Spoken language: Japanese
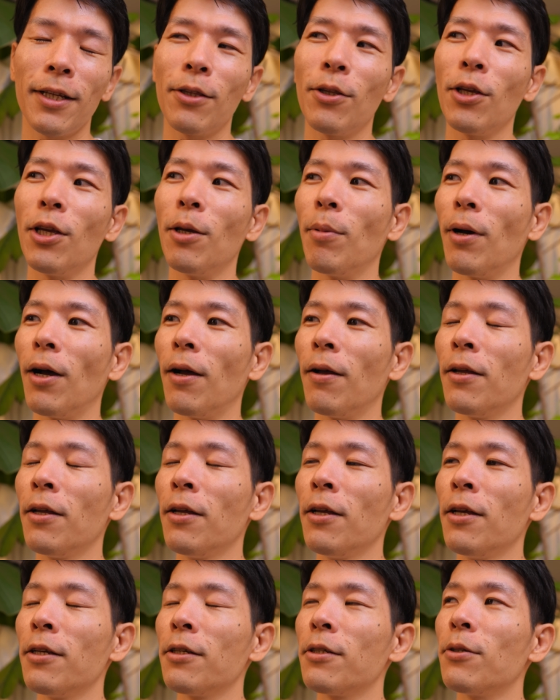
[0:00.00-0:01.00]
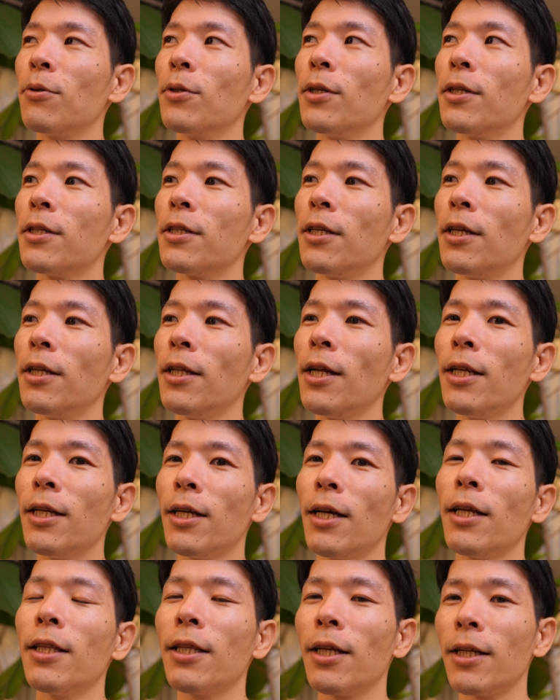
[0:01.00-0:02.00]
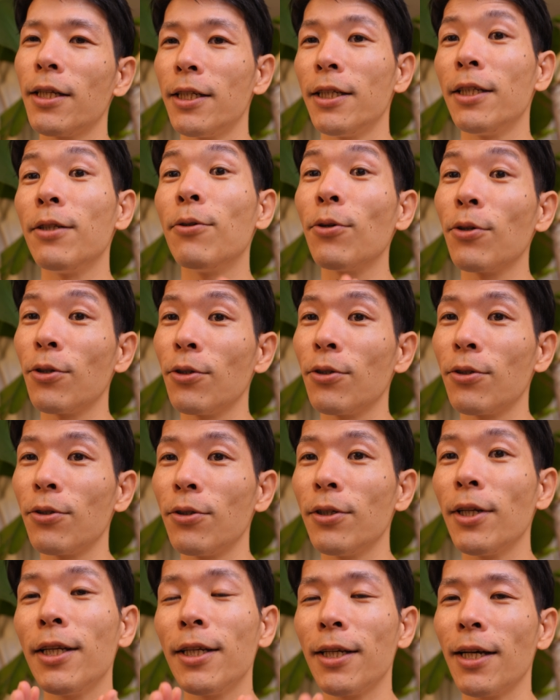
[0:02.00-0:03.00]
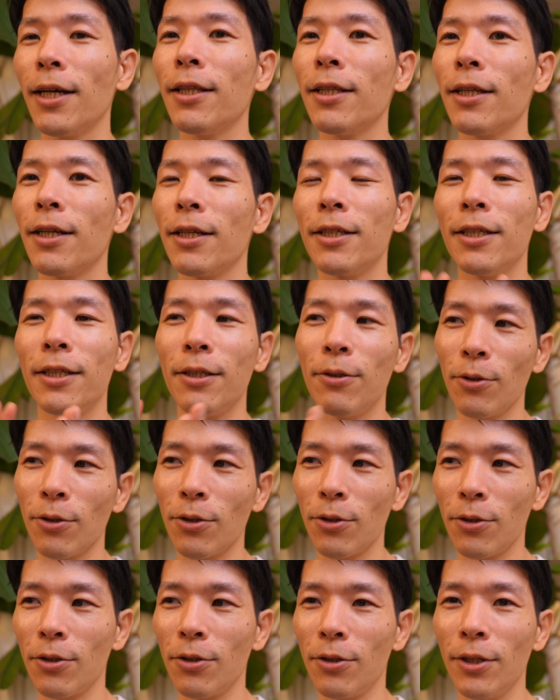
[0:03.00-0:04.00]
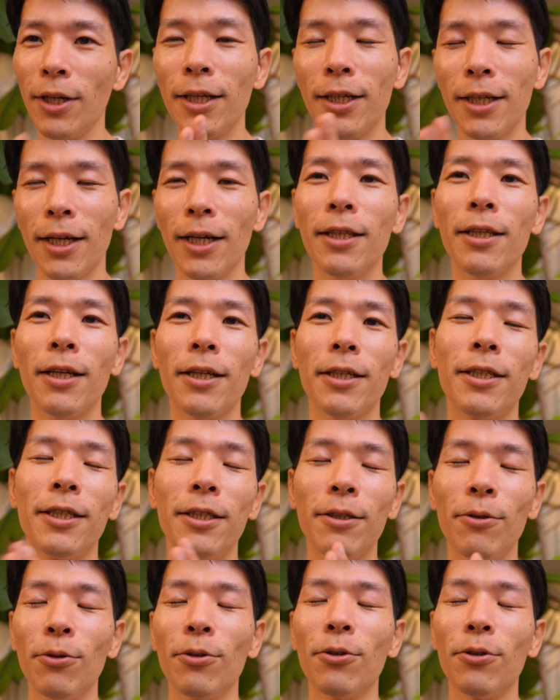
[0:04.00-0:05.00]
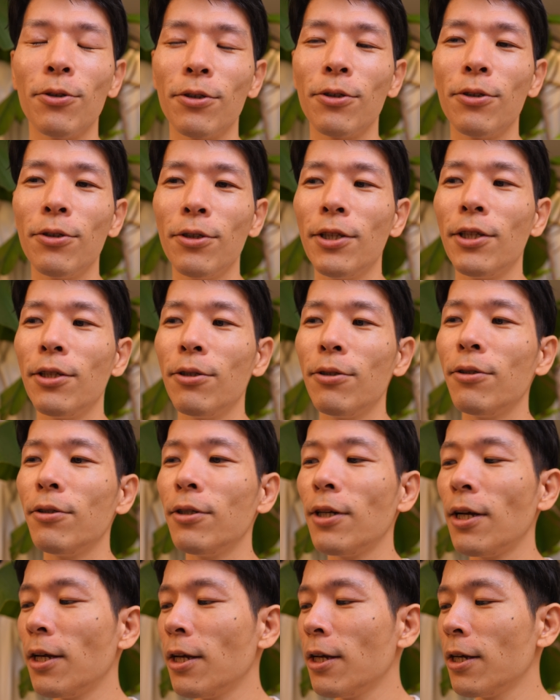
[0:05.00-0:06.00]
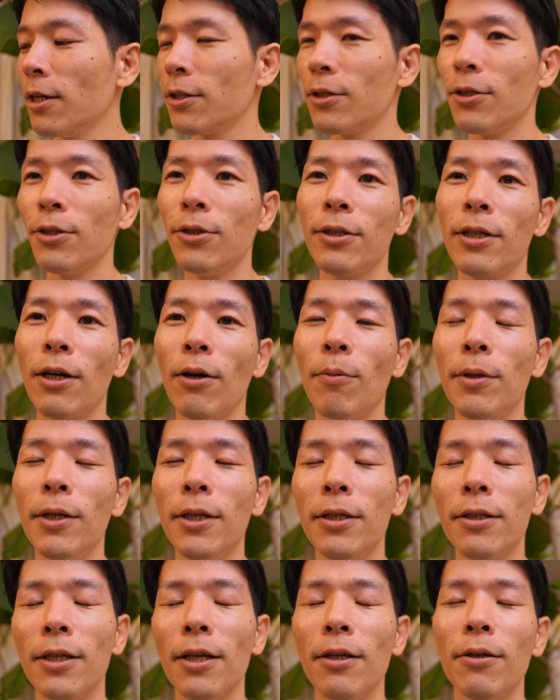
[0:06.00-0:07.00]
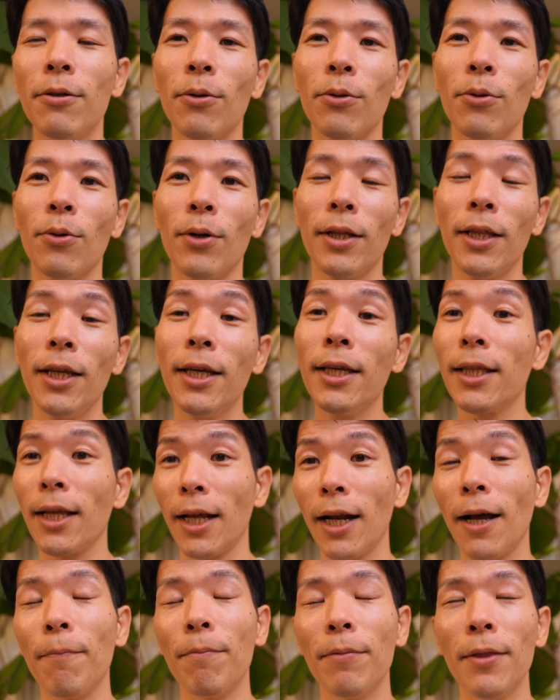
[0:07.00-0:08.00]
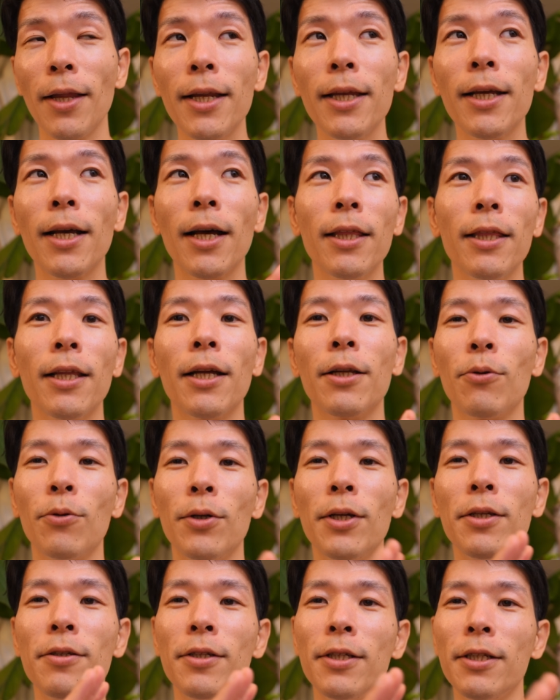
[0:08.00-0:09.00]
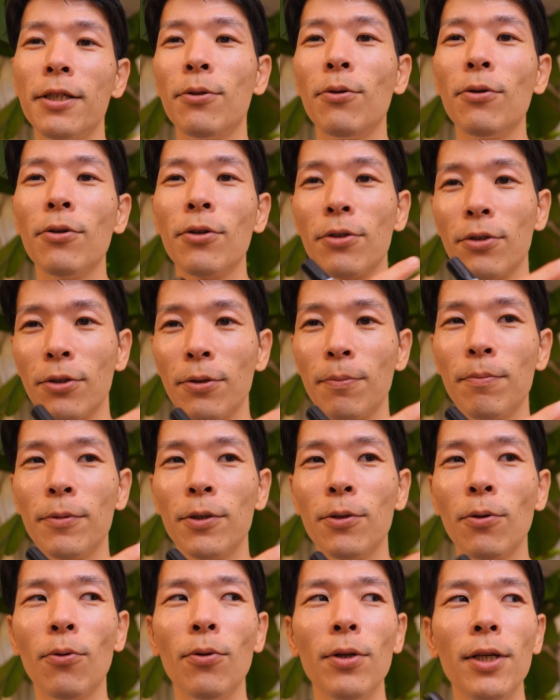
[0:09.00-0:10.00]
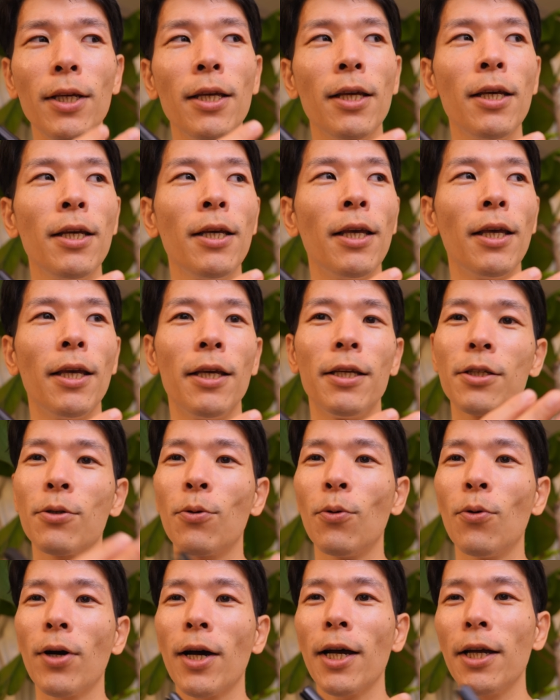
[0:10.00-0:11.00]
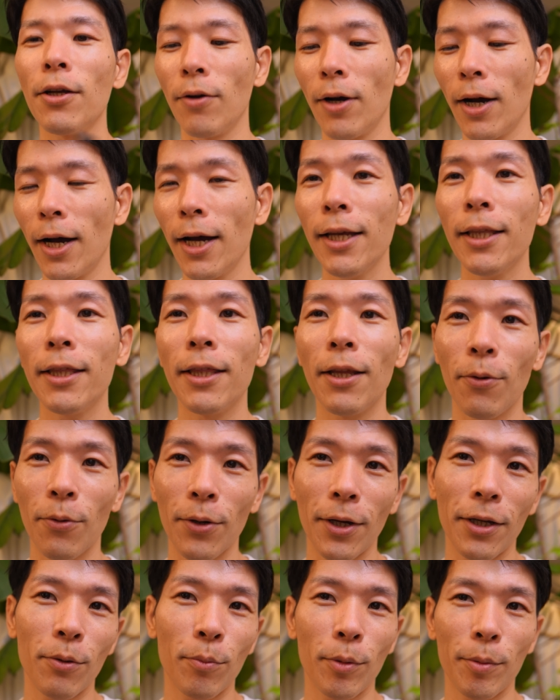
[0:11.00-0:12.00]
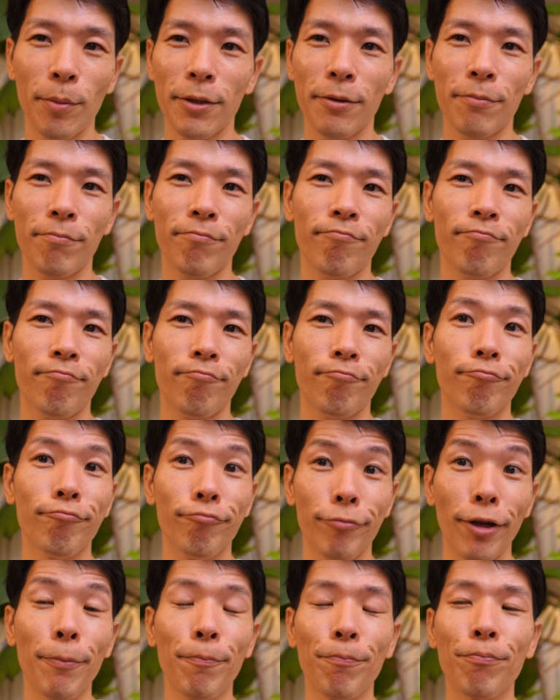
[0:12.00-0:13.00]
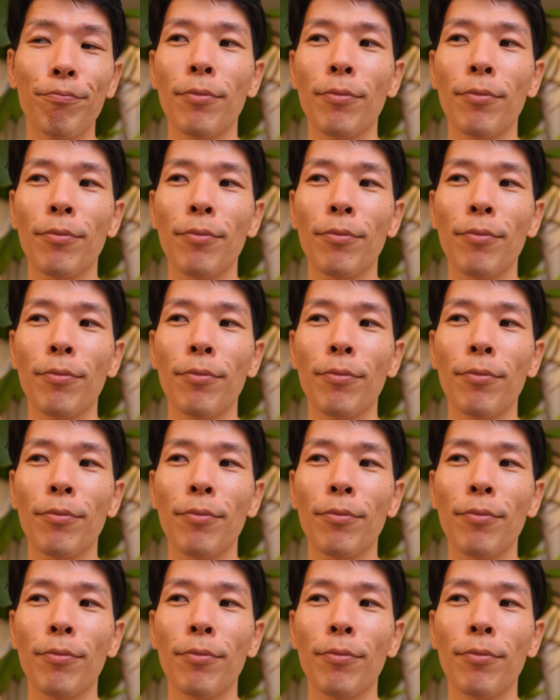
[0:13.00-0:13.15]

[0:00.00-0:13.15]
例えば、そうですね、何かあったら深呼吸する、何かあったら深呼吸する、何かあったら深呼吸するっていう風な習慣を身につけることができたら、何かあったらとりあえず深呼吸する。そこに、え思考回路が入ってこないと思います。ね。